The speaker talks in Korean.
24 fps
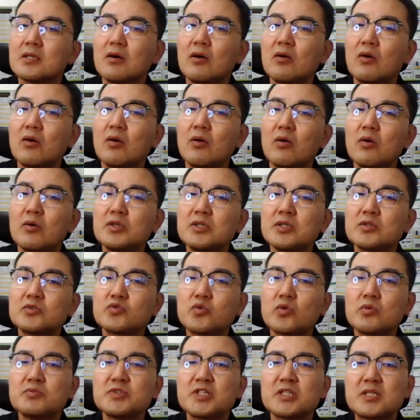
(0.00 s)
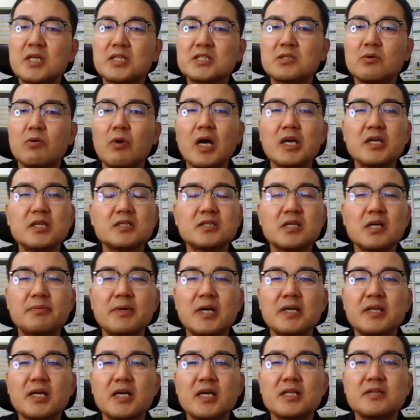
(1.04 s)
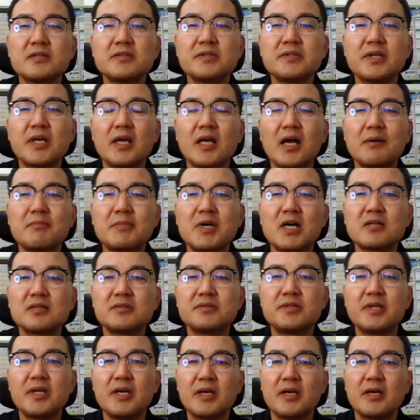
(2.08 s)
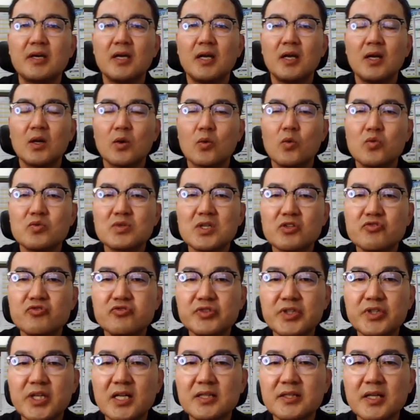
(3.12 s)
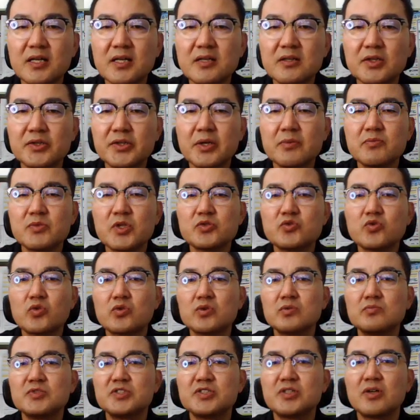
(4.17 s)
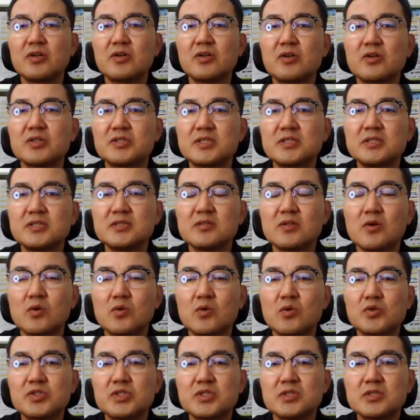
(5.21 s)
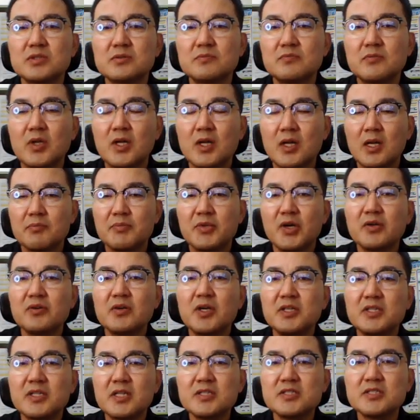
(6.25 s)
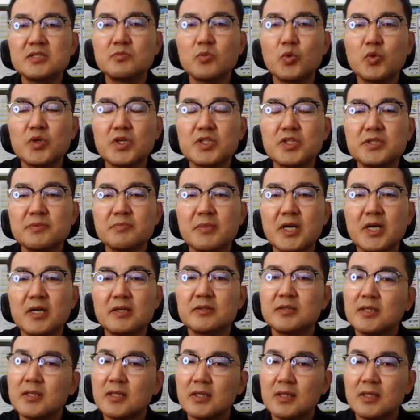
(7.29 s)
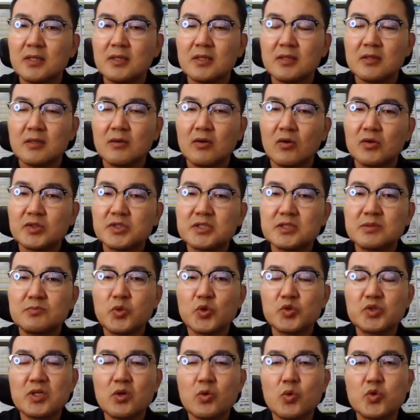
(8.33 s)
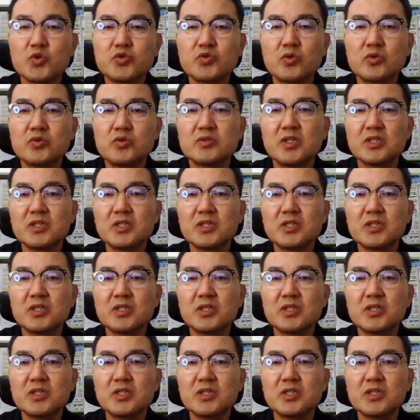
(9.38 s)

어, 이거 조금 이제 다시 확인을 해봐야 되겠는데 아마 그때 공사 중단 된것 때문에 조금 늦어지는 걸로 지금 변경이 되는지 모르겠지만 어, 지금 보니까 골조는